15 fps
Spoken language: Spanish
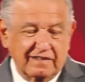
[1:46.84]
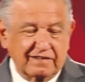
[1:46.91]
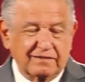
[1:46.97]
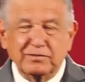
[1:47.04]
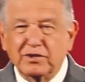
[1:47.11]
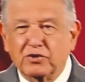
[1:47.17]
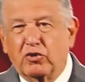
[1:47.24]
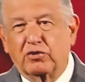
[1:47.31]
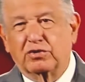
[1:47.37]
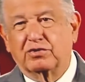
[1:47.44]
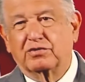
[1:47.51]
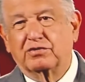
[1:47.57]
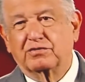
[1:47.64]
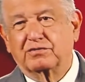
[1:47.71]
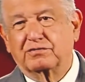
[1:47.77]
es mejor
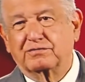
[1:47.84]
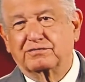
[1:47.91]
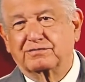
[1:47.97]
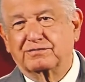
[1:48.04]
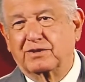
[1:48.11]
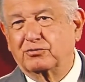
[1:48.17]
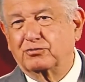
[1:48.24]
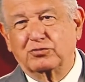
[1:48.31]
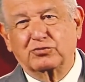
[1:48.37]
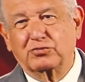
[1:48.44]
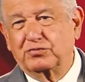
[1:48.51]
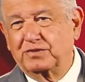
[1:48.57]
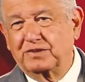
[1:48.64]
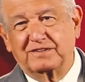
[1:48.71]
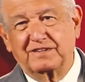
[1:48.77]
la
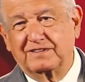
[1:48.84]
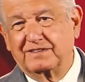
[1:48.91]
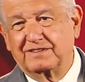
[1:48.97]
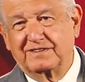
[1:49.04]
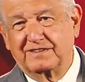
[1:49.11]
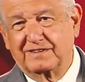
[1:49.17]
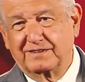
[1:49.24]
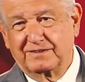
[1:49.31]
autosuficiencia,